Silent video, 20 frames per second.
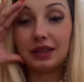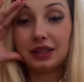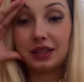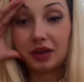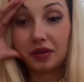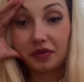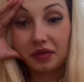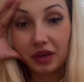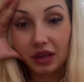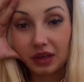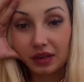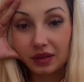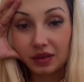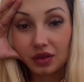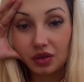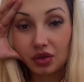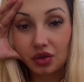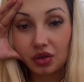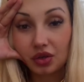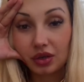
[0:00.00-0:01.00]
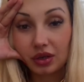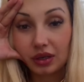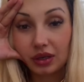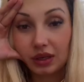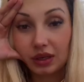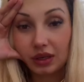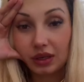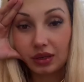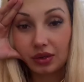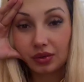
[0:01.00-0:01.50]
E eu fiquei assim,
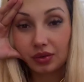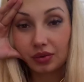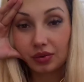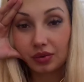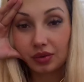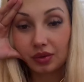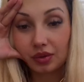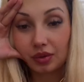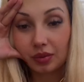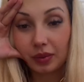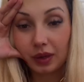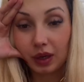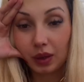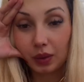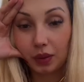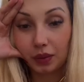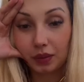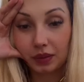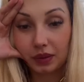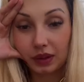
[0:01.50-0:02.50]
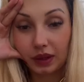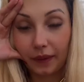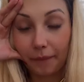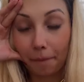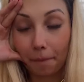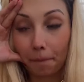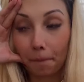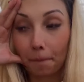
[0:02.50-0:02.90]
Jesus, toma conta.